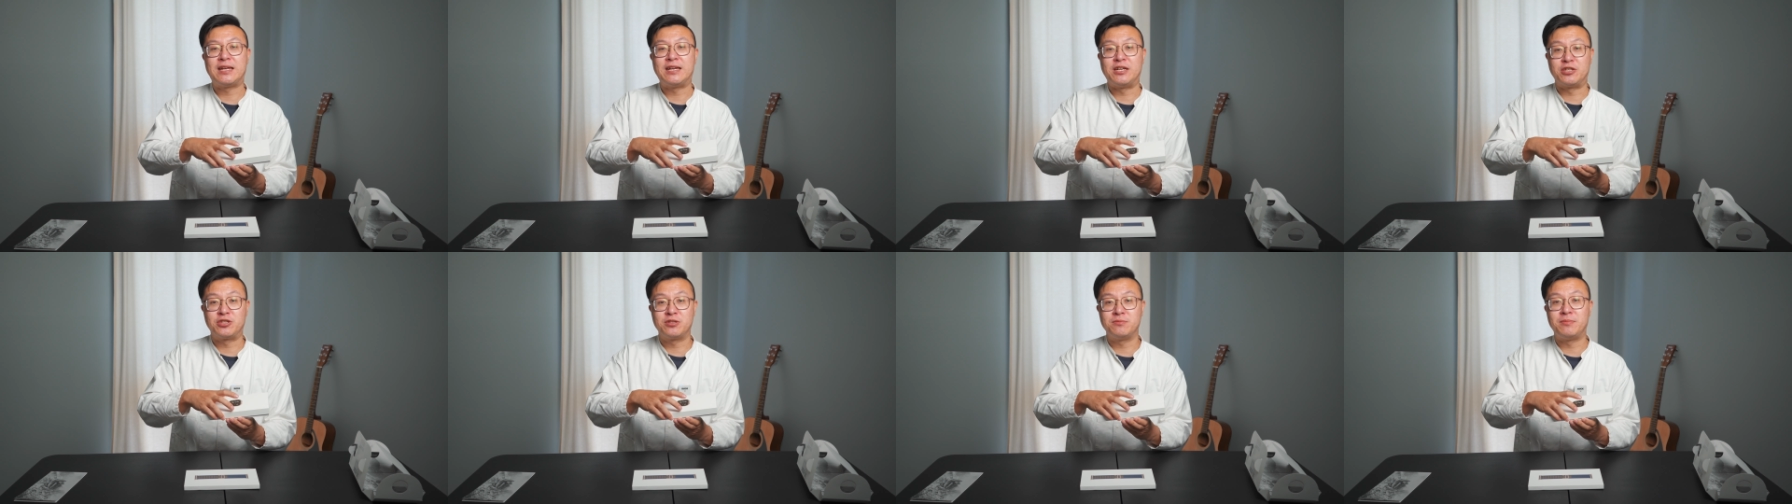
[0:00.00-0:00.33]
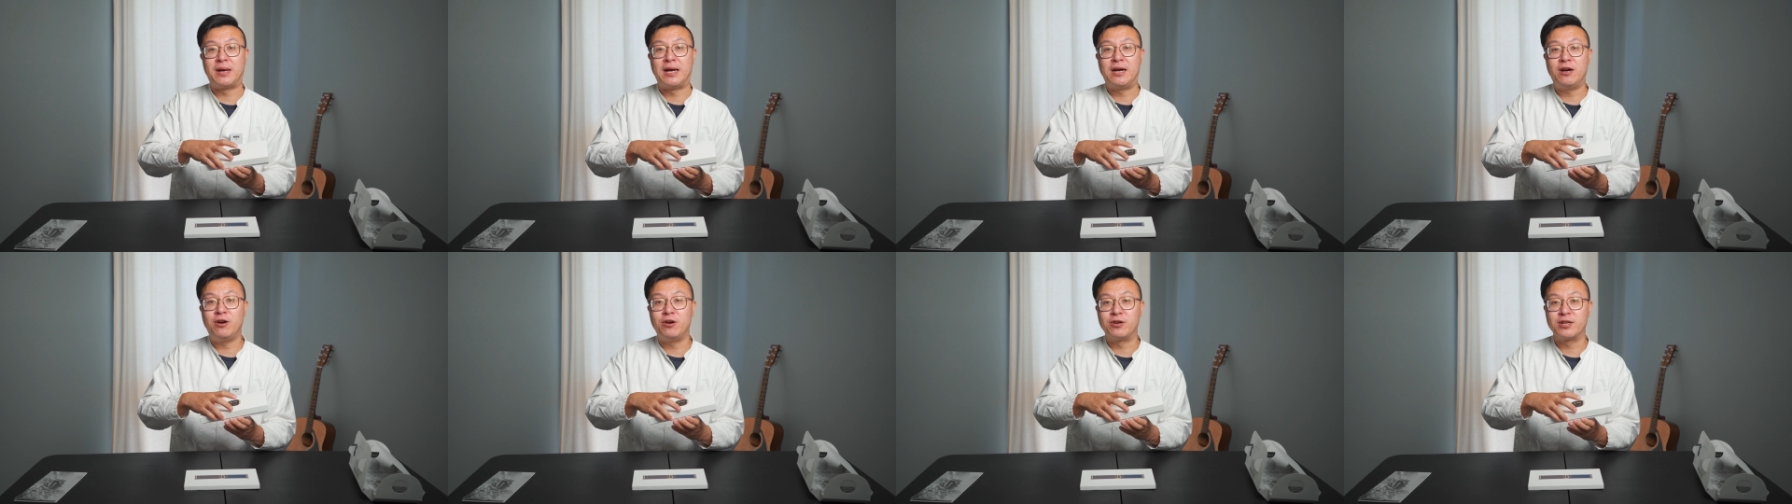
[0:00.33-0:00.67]
来也是
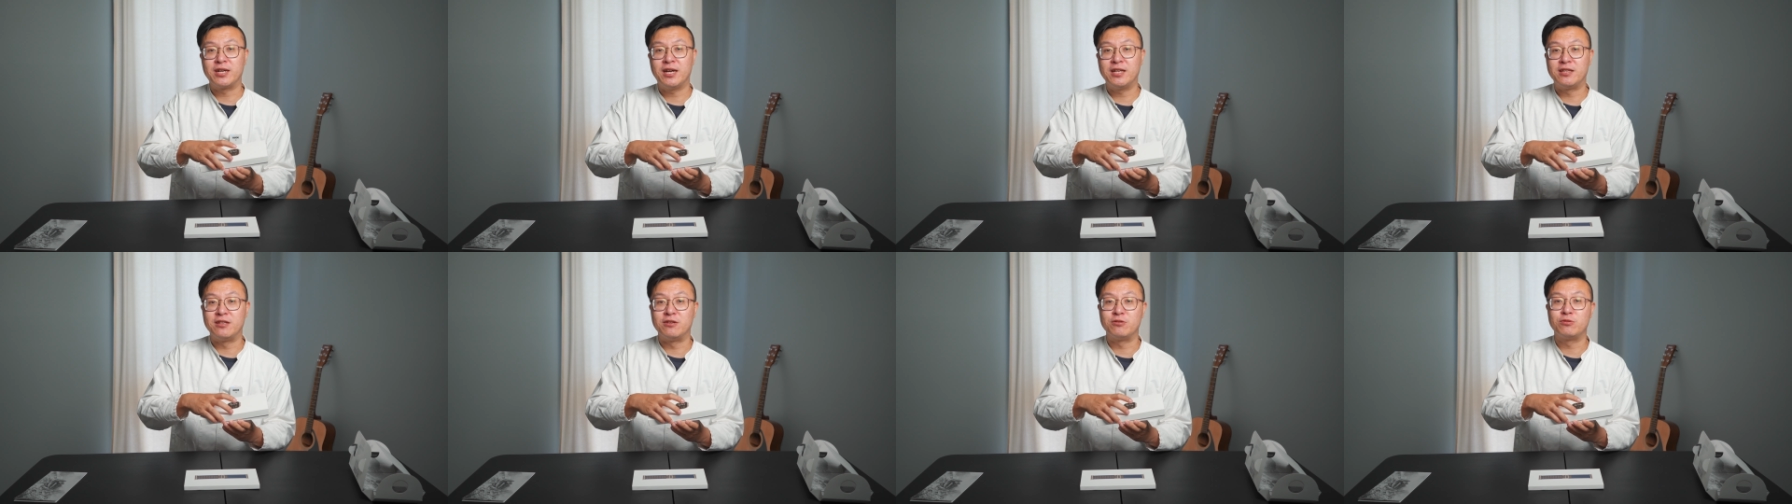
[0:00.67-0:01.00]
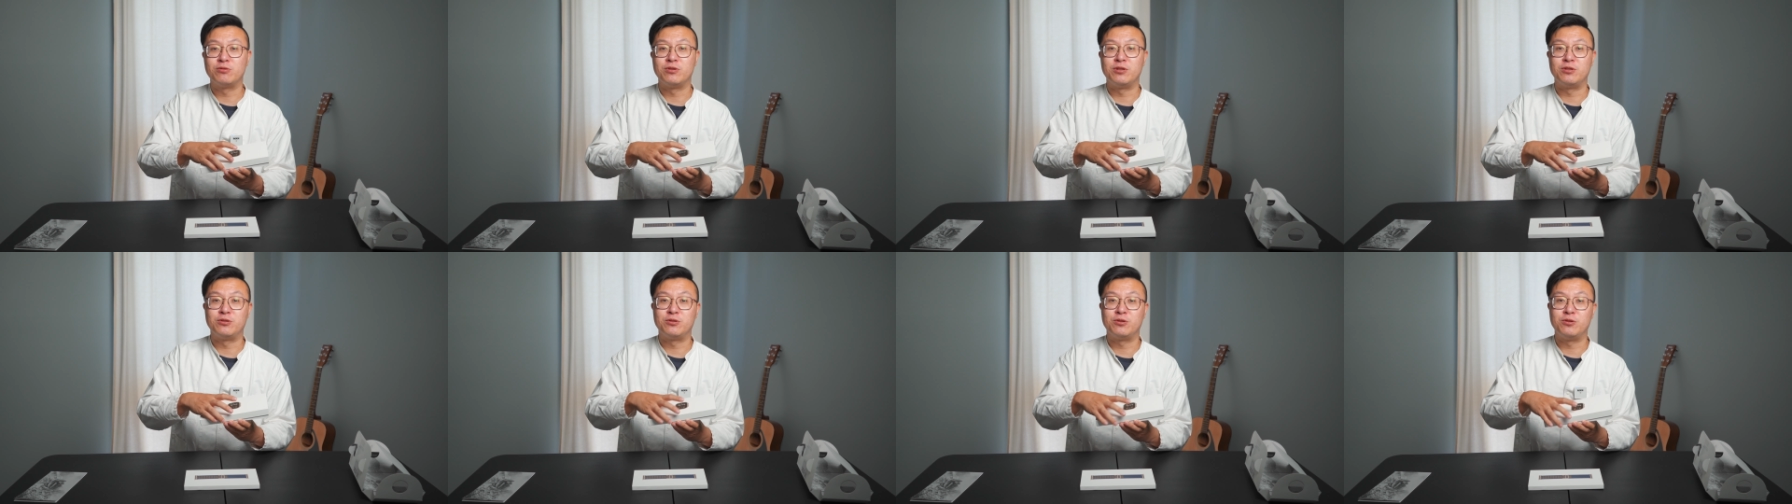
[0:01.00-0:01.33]
蛮好看的，
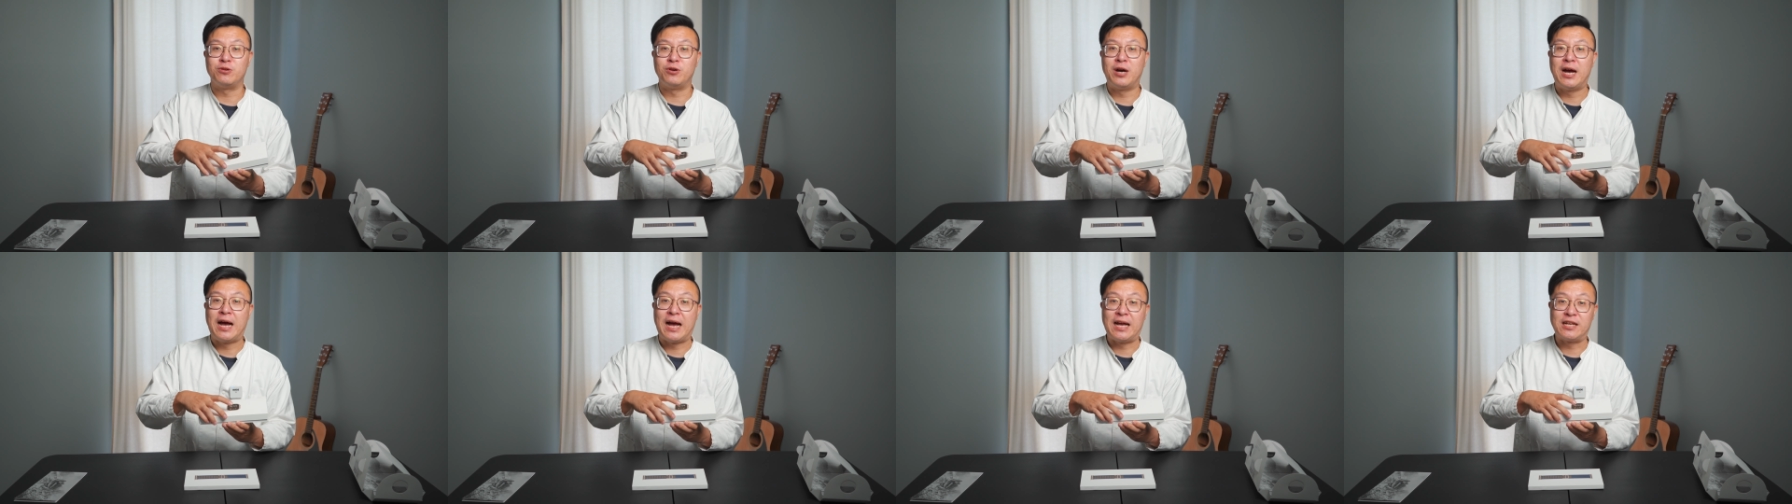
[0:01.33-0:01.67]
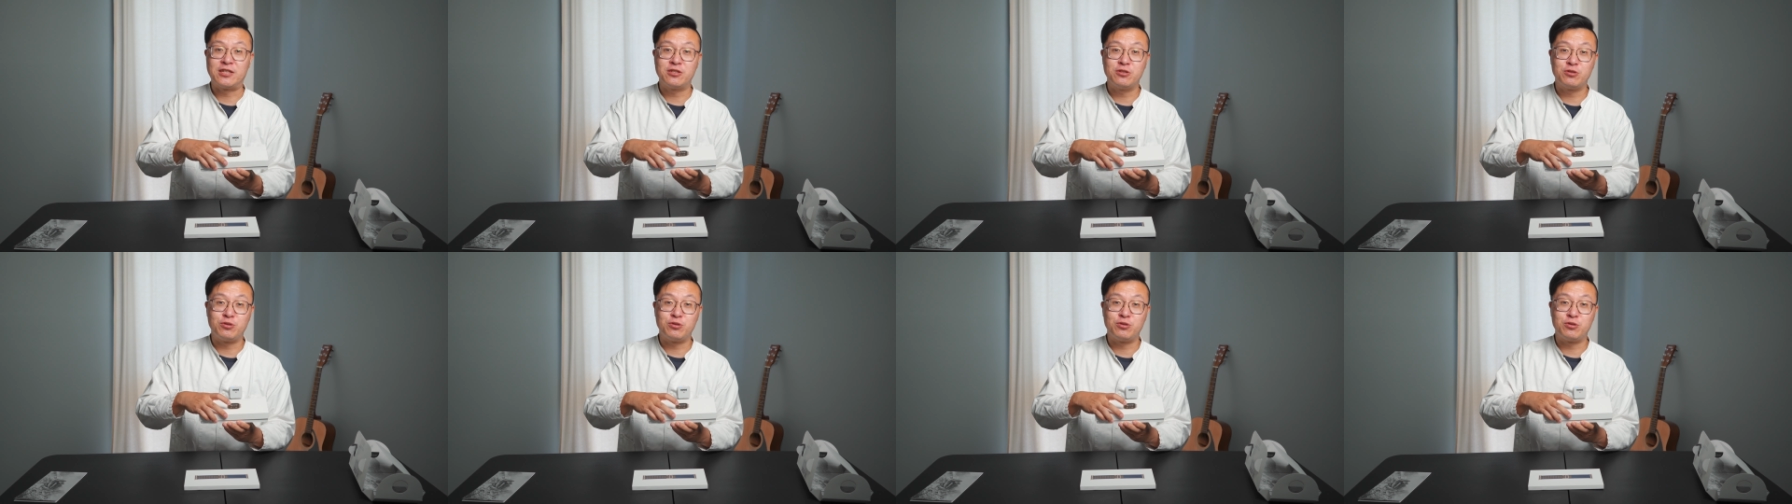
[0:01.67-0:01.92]
所以就还是